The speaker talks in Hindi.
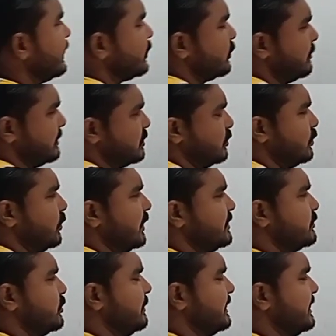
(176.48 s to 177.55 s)
बच्चों दो हिस्सों
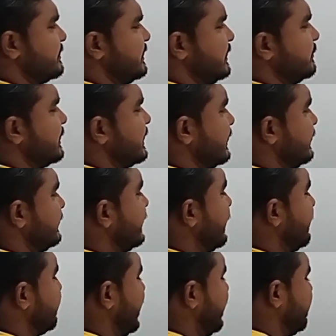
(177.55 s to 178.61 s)
में तकसीम कर दिया
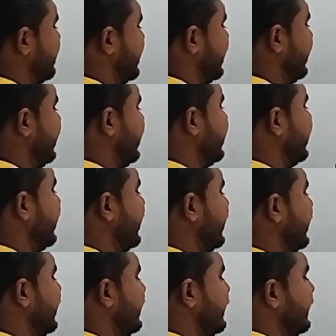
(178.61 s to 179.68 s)
पेपर ए
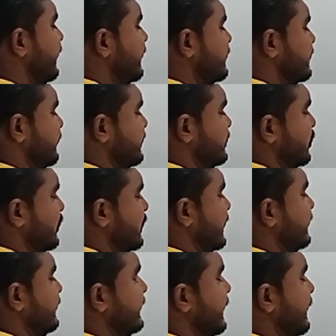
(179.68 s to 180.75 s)
तवज्जो करनी
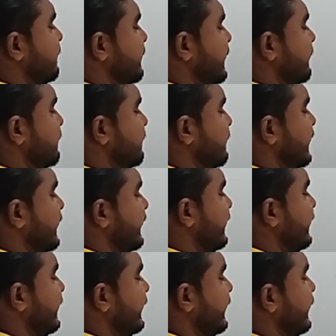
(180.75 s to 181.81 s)
है पेपर
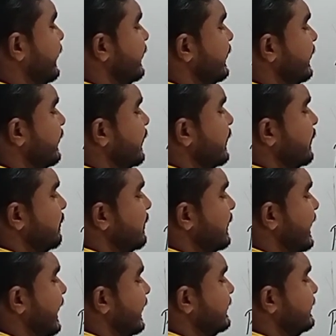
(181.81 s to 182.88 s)
ए बना
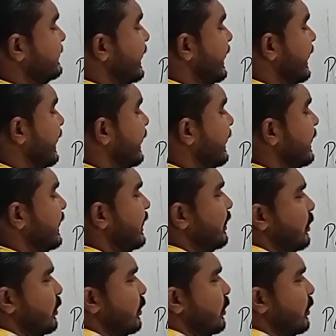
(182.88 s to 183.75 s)
दिया और